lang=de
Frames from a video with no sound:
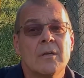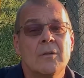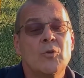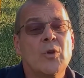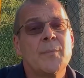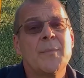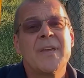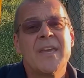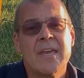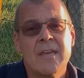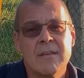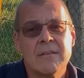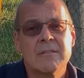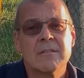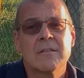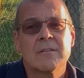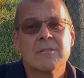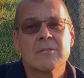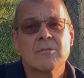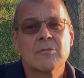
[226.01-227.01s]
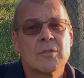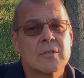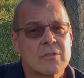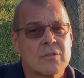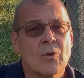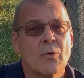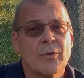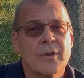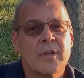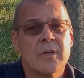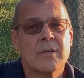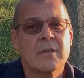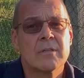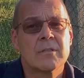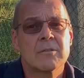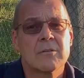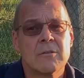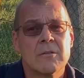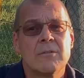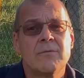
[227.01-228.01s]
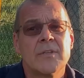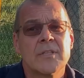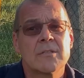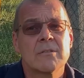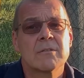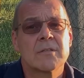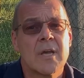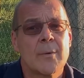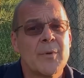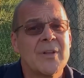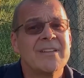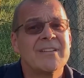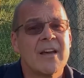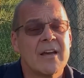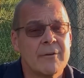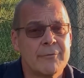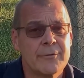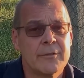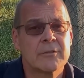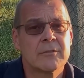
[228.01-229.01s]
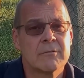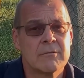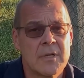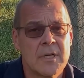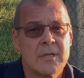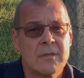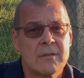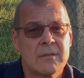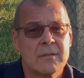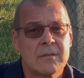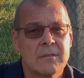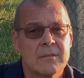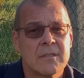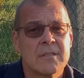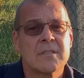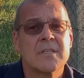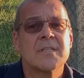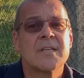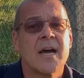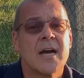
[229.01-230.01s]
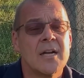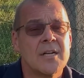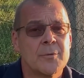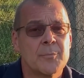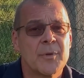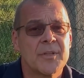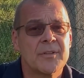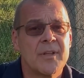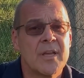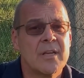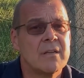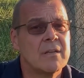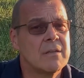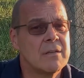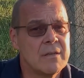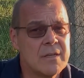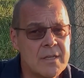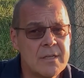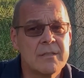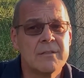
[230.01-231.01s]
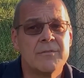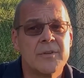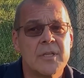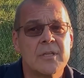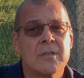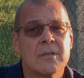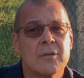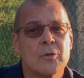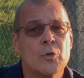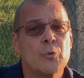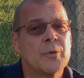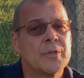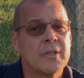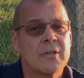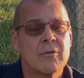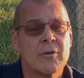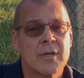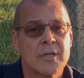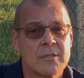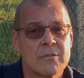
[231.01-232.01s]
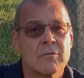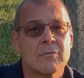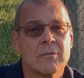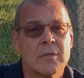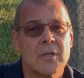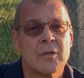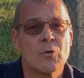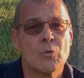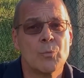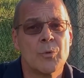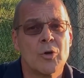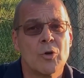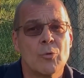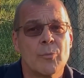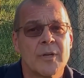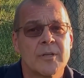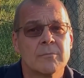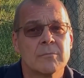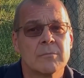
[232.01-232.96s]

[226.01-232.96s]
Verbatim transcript: Nur im Gegensatz zur Sonne sollten wir zusammen dafür sorgen, dass diese Altparteien nicht wieder über den Horizont nach oben kommen.